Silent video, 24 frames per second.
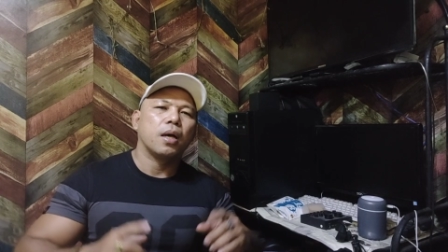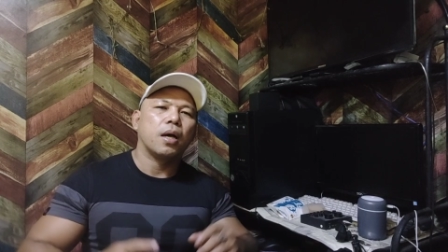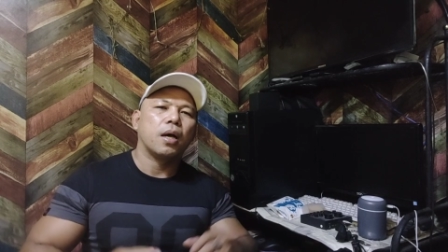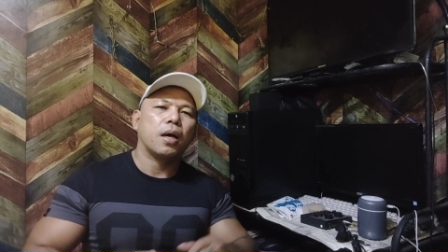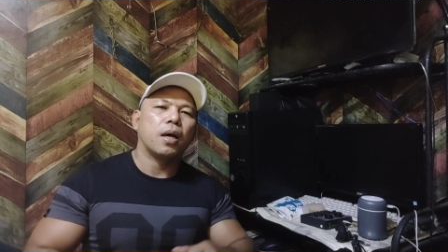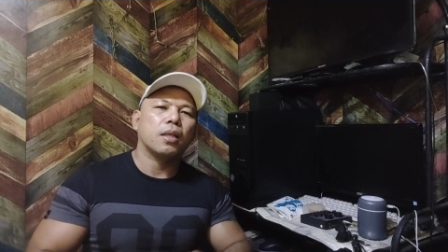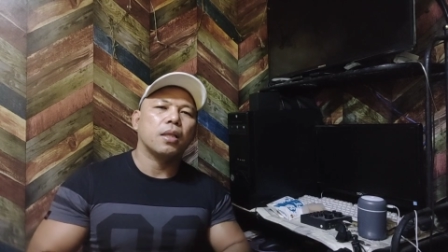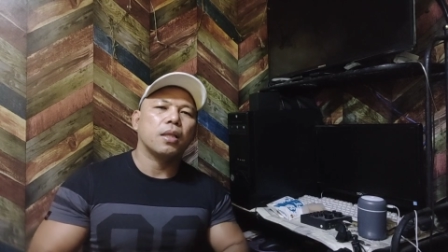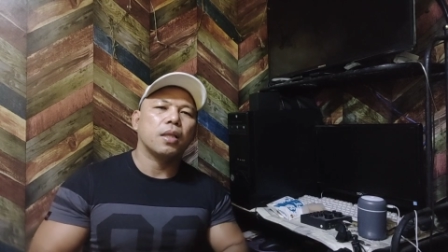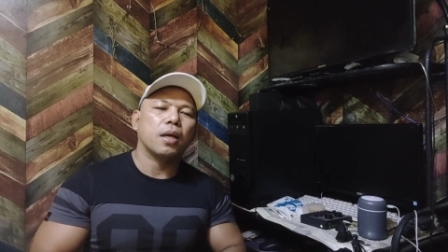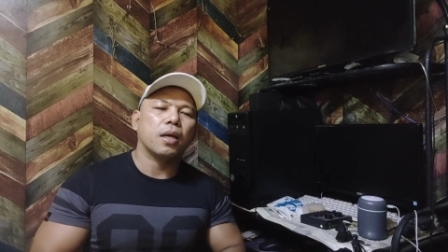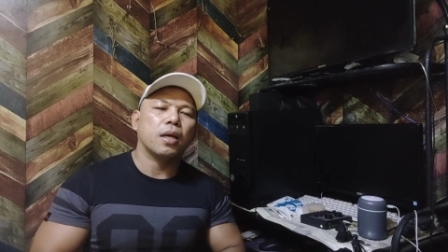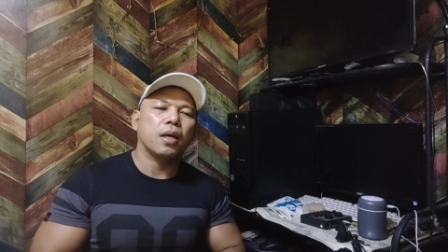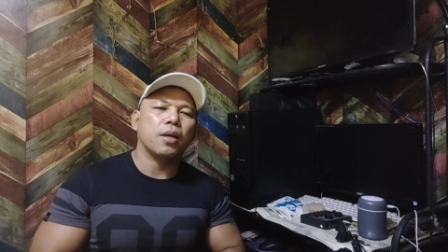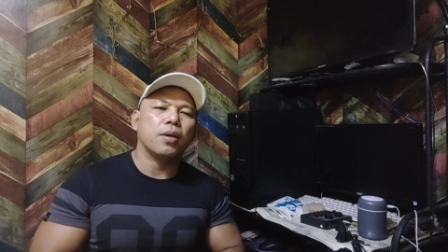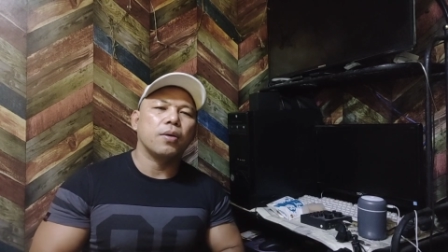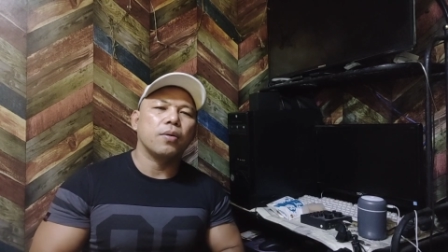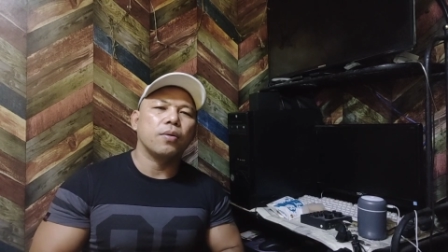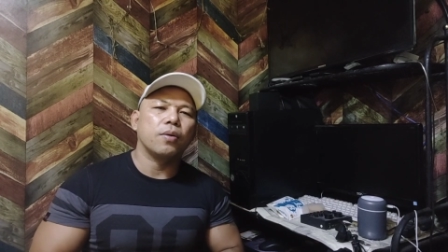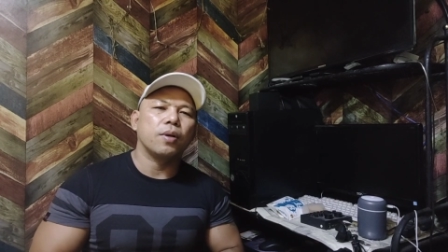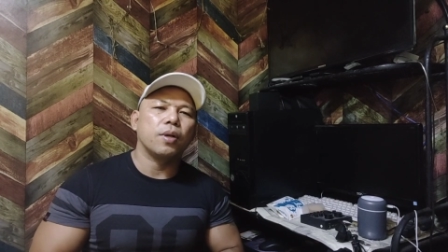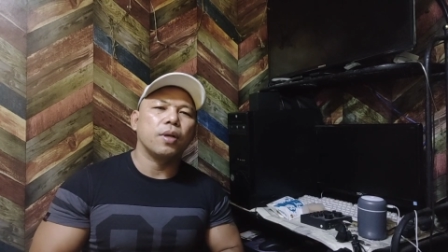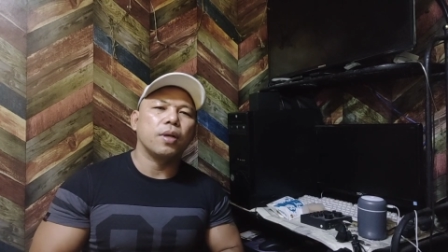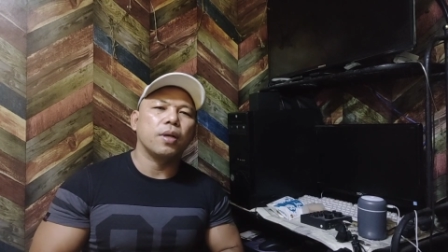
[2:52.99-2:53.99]
At ang
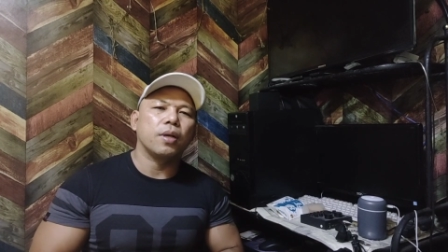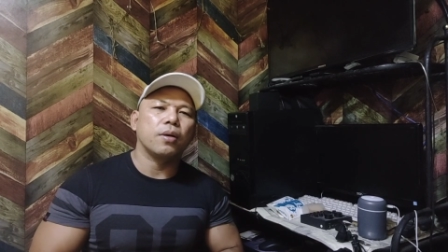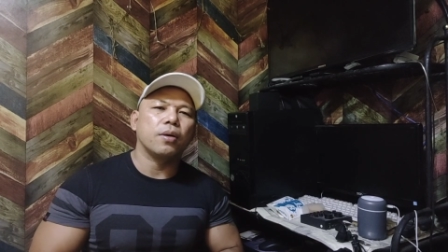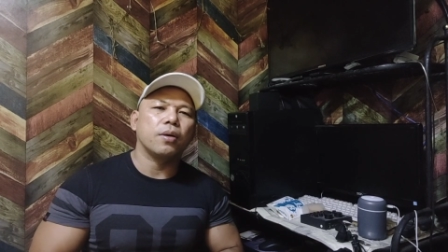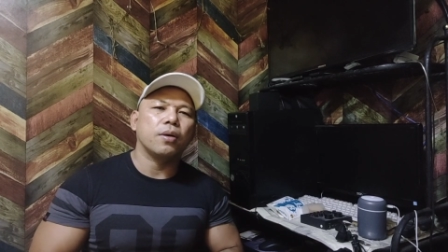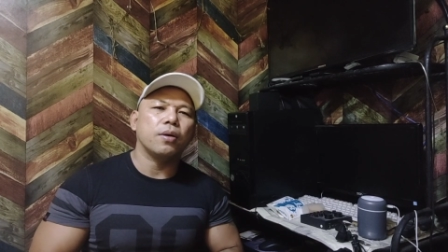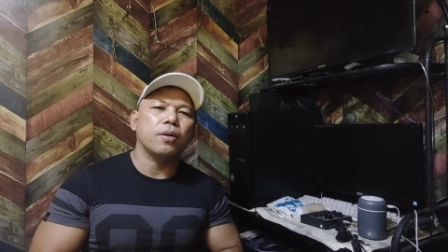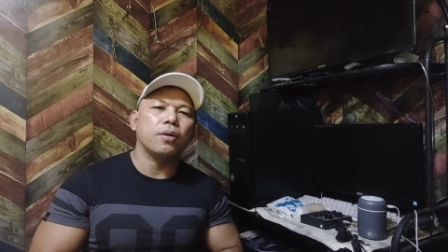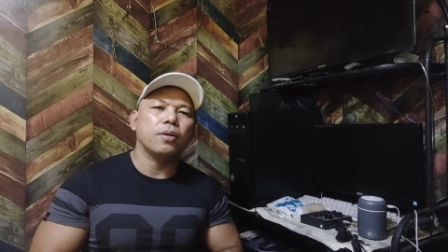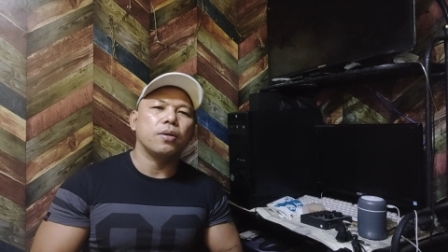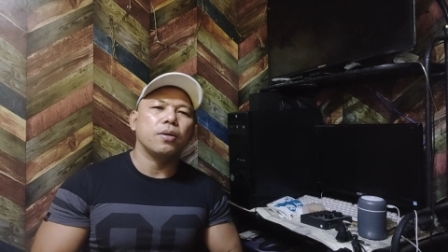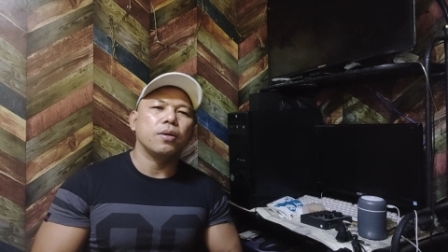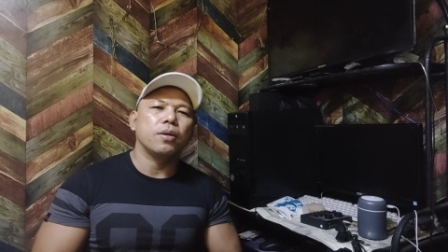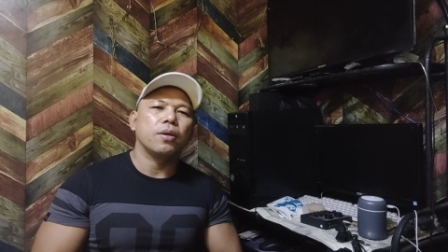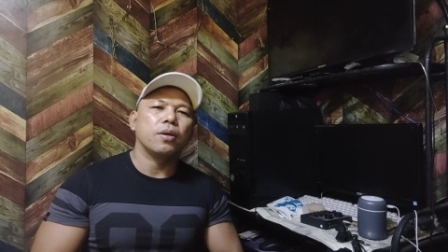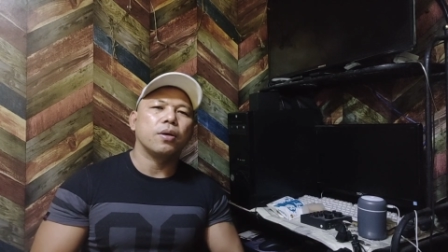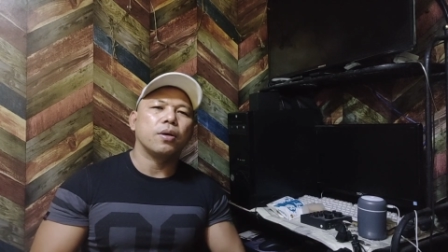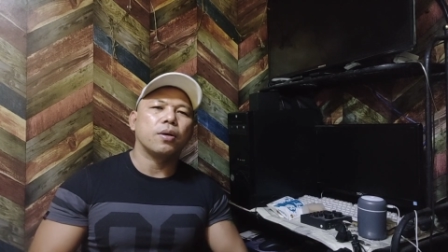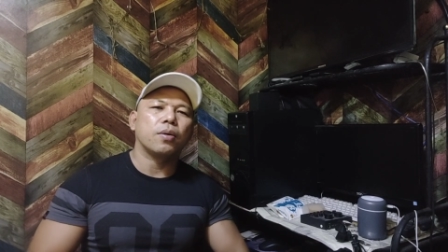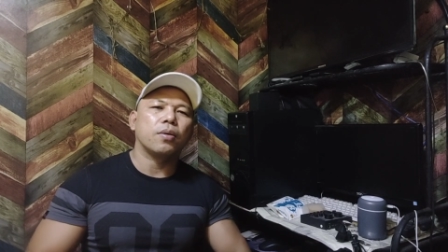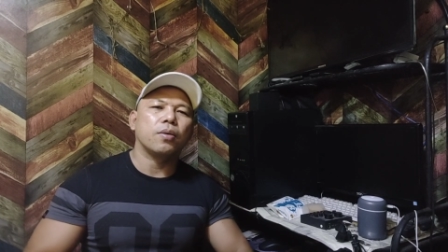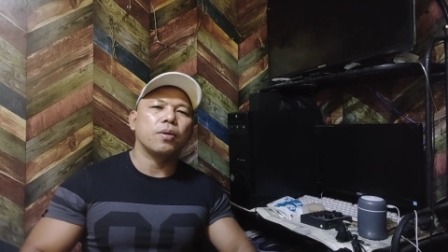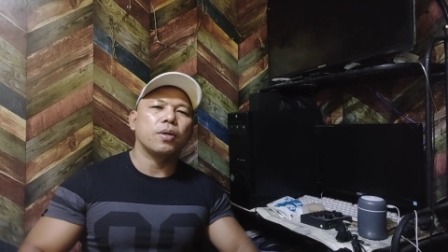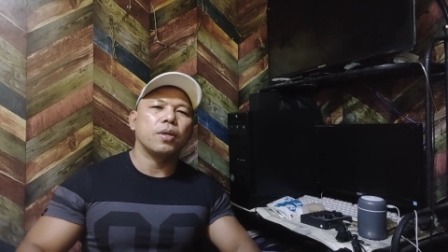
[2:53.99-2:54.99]
iyong lingkod,
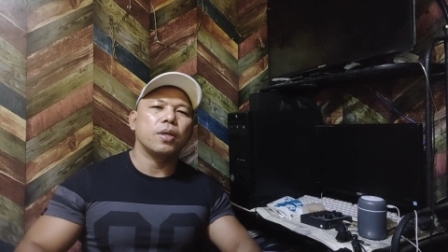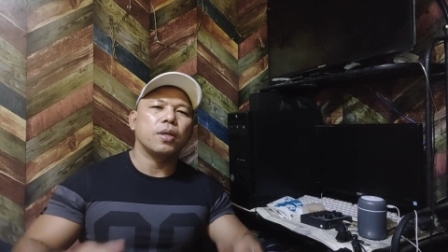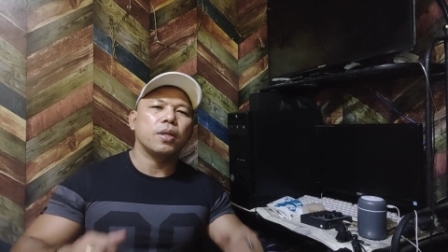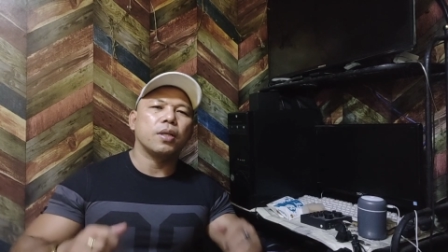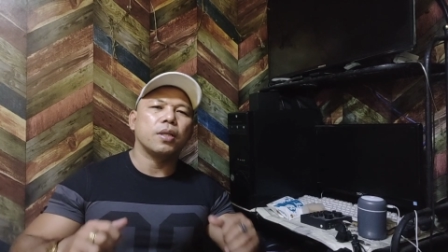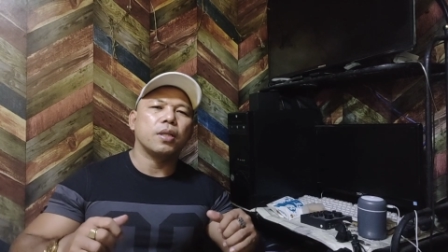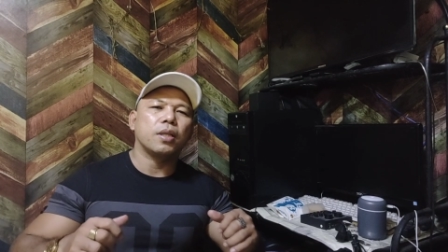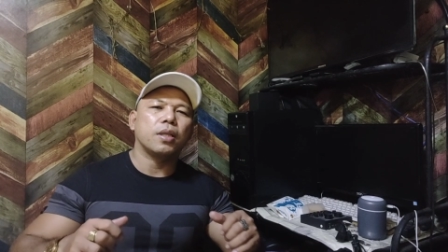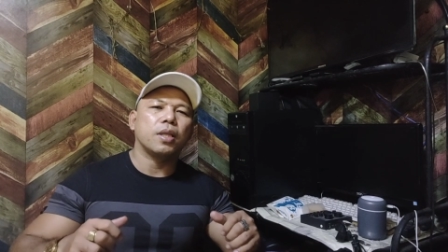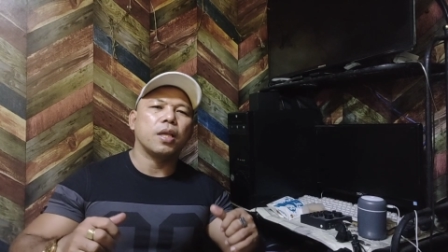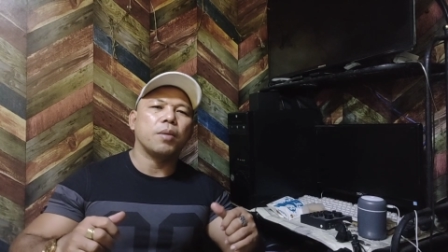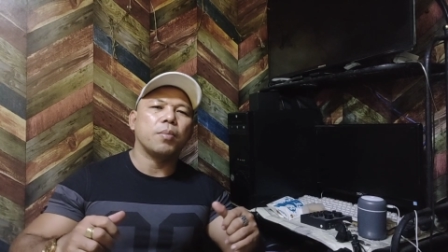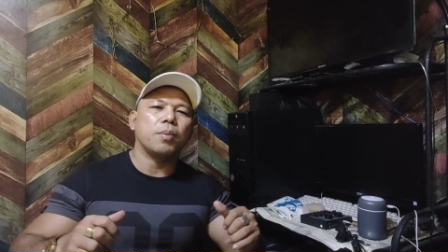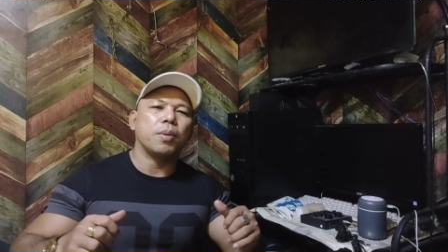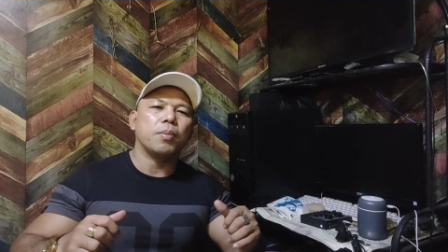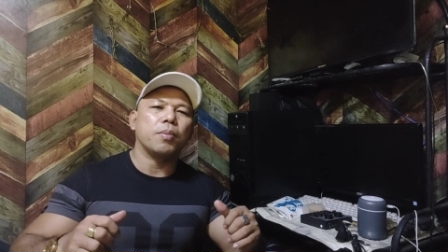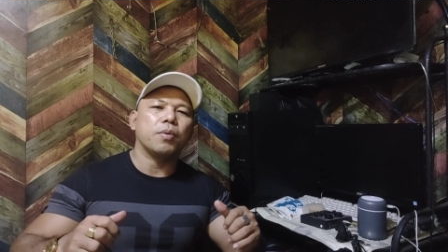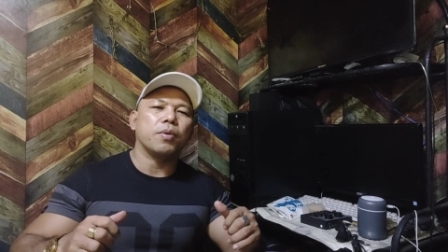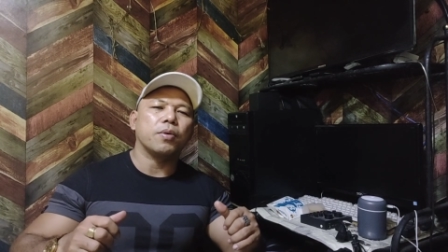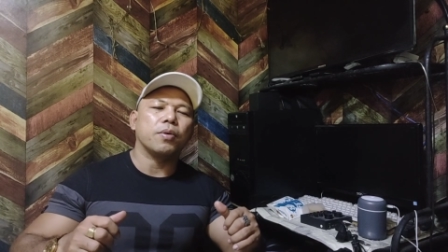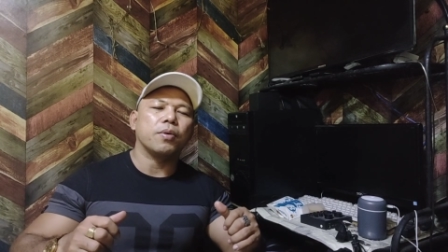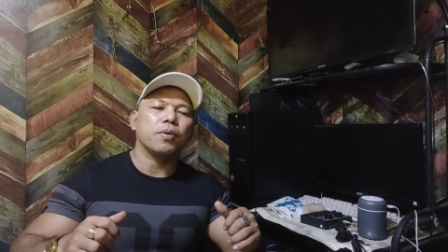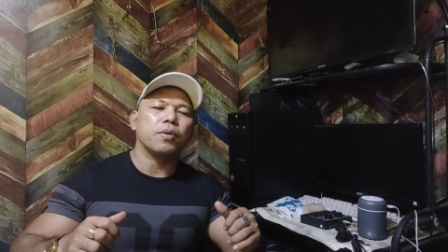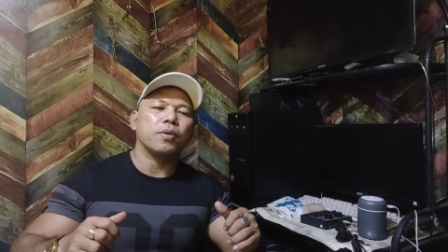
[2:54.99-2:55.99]
Rundit TV
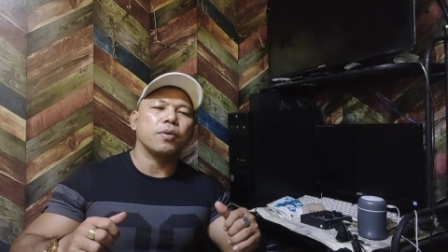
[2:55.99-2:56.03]
mo.